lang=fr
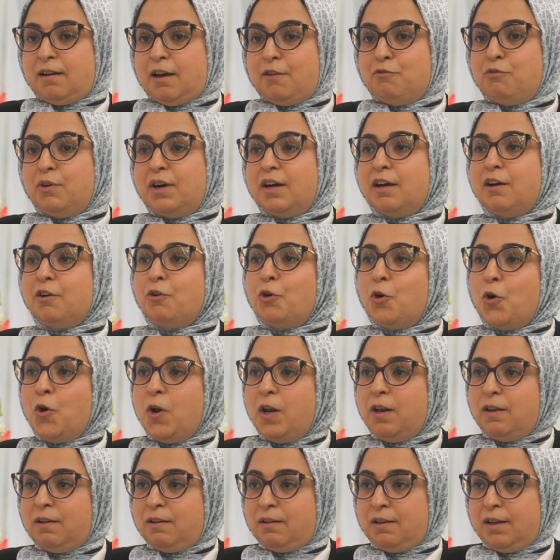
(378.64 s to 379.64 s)
avoir un
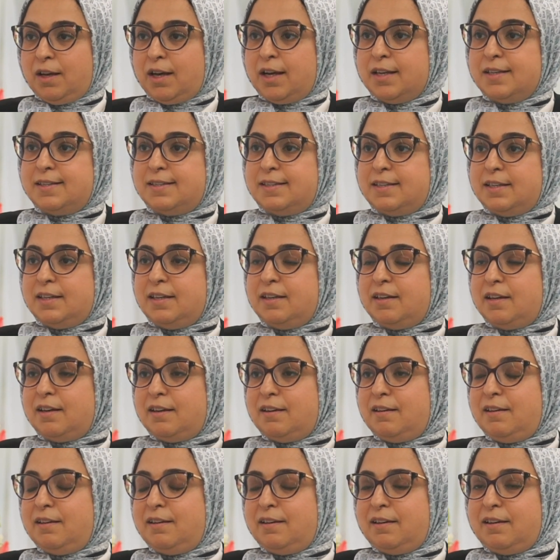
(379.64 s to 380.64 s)
rôle assez
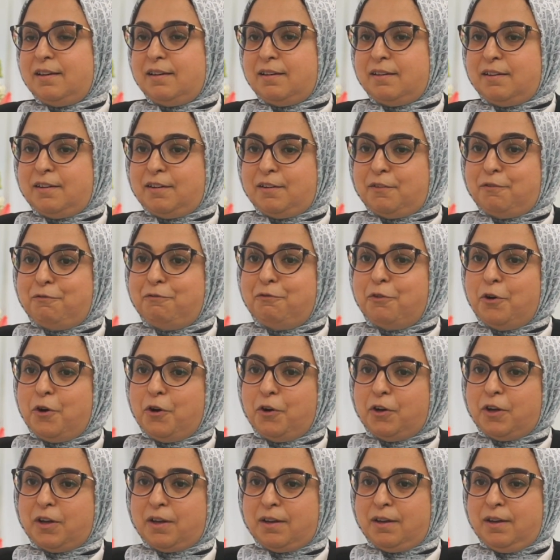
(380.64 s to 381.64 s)

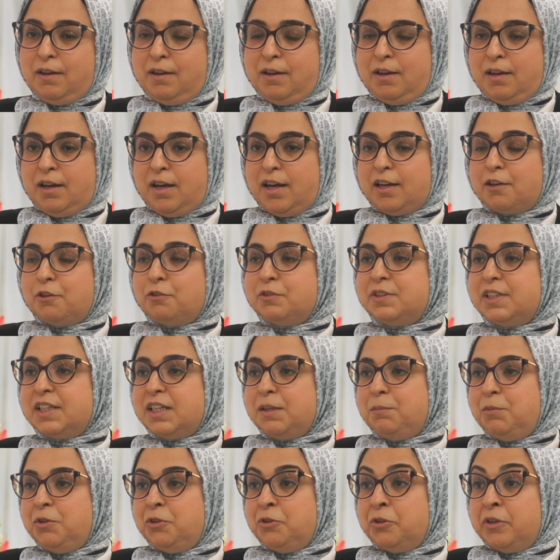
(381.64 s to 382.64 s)
fort à
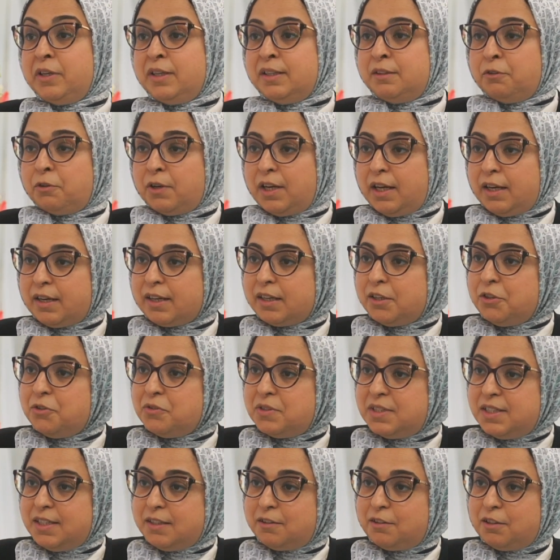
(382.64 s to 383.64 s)
contribuer dans la
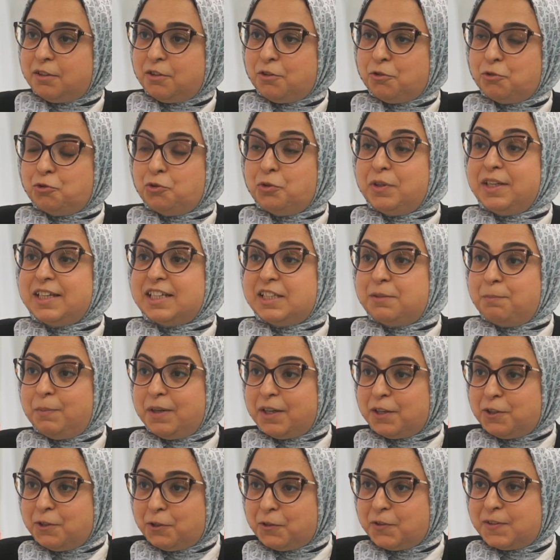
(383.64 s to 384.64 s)
réussite d'une
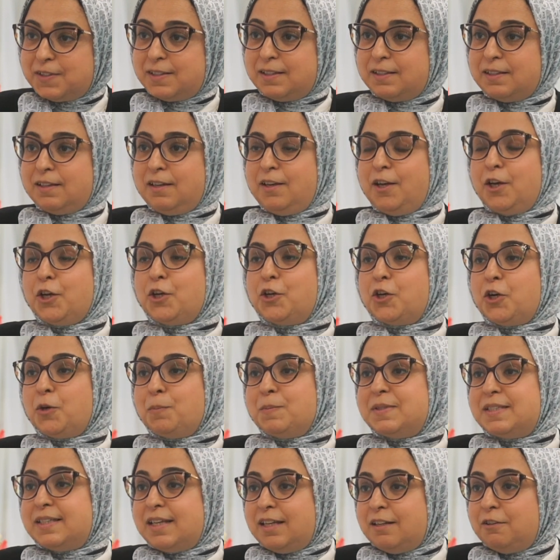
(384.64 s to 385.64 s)
expérience
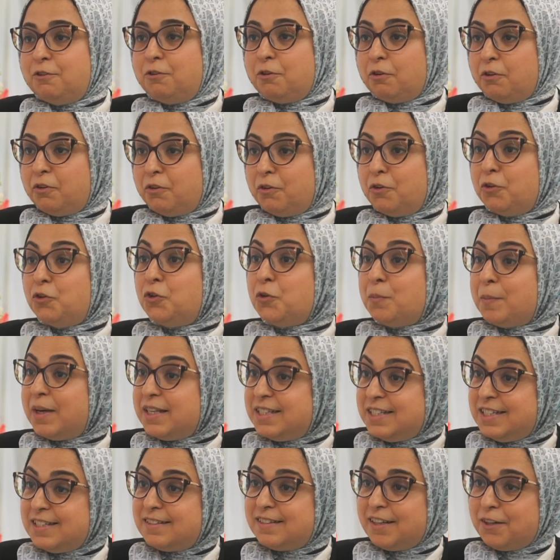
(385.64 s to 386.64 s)
comme celle de,
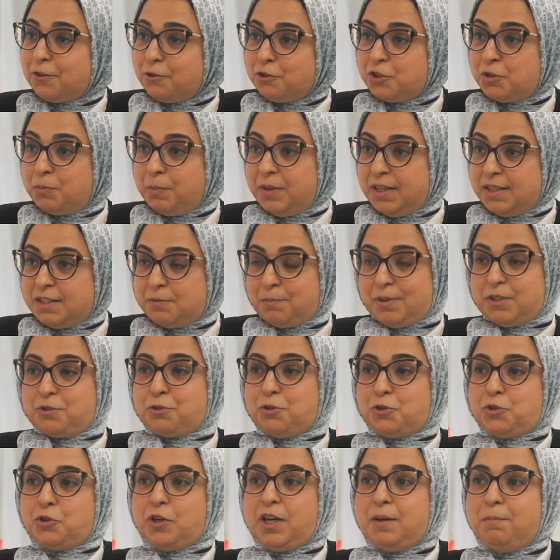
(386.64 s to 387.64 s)
Matisse Aerospace,
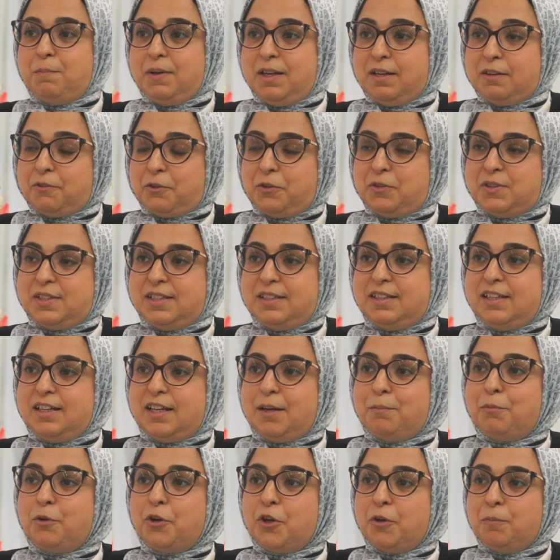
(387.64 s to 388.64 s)
parce que mhm. je rappelle que
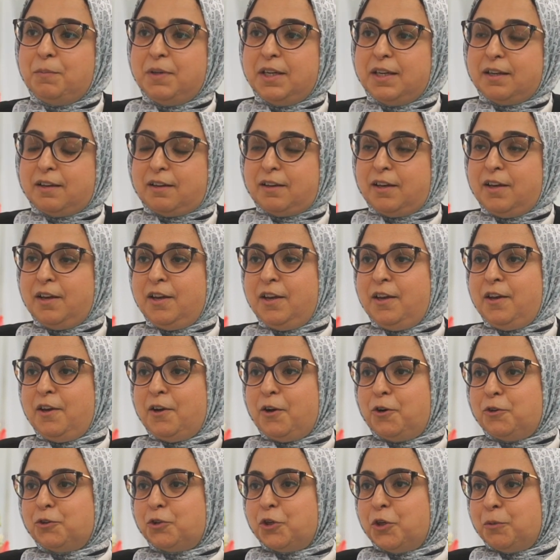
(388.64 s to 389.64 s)
c'était la première
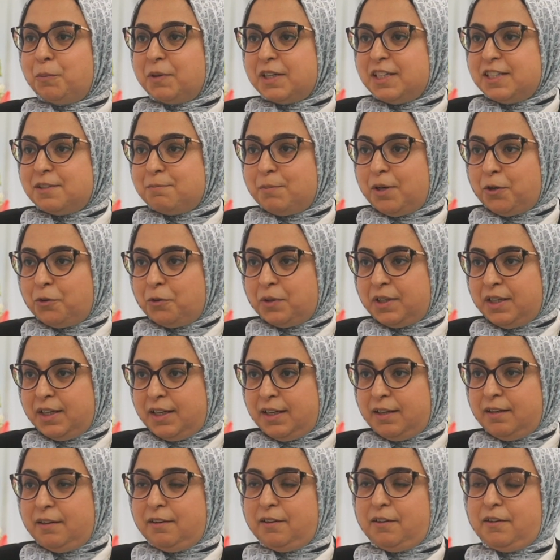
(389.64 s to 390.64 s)
entreprise
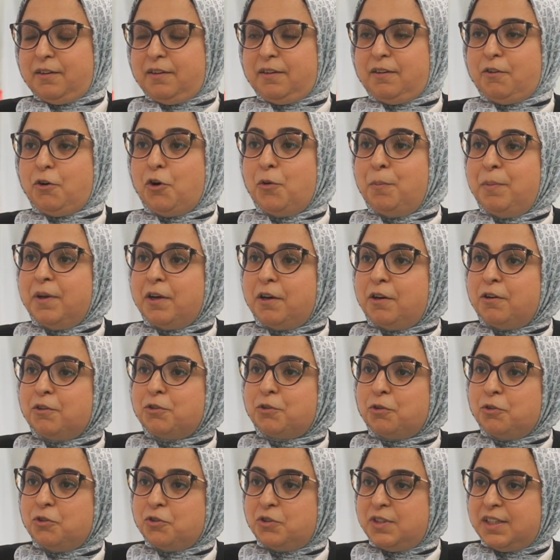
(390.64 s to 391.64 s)
marocaine
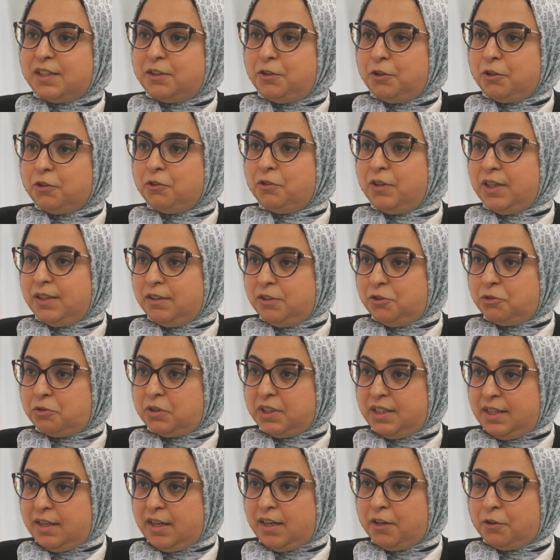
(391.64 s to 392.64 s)
opérant dans le mhm. secteur de
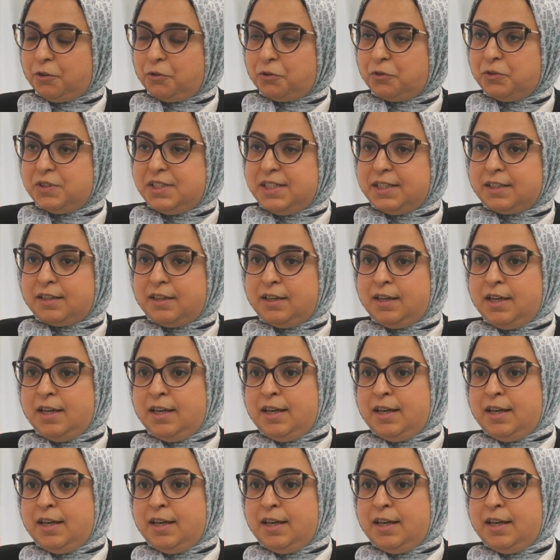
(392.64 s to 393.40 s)
l'industrie aéronautique.